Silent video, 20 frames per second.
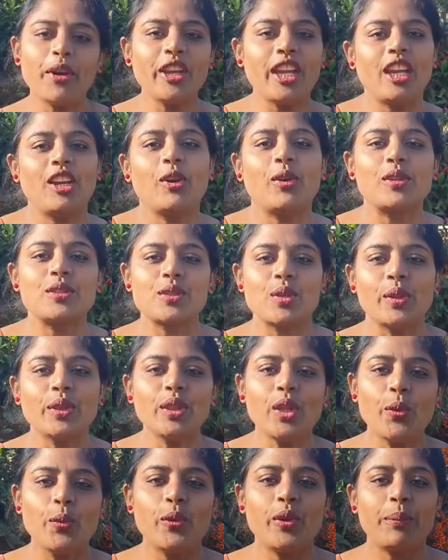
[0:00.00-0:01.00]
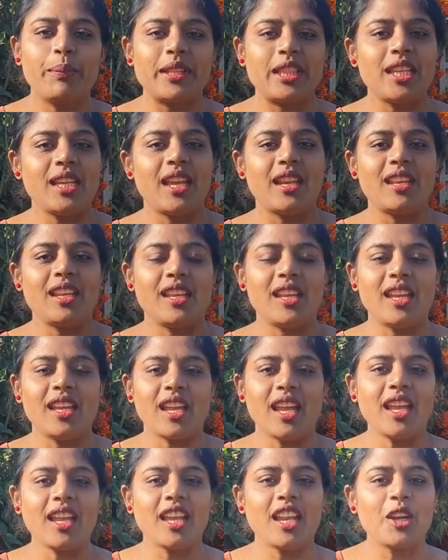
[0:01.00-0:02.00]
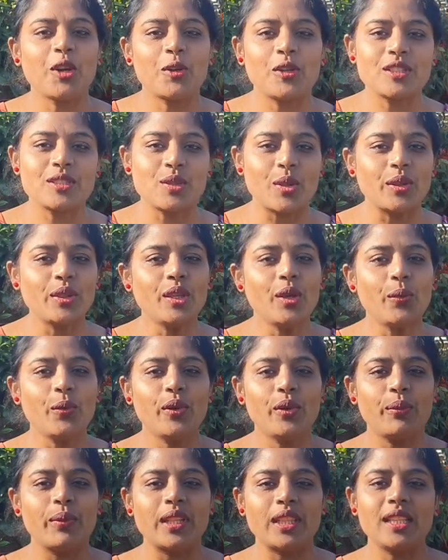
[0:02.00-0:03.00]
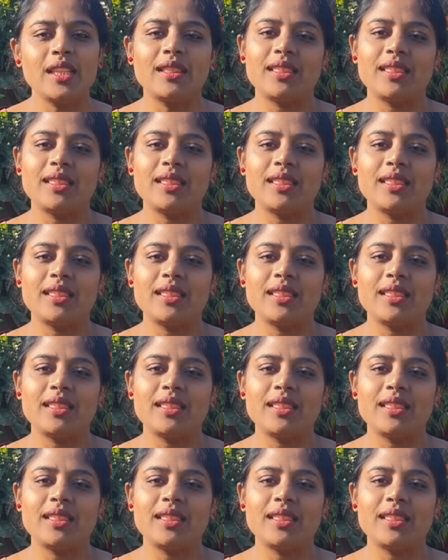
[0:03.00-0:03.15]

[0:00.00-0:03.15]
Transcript: என்னோட சொந்த ஊர் பற்றி கேட்டிருக்கீங்க என்னோட சொந்த ஊர் வந்து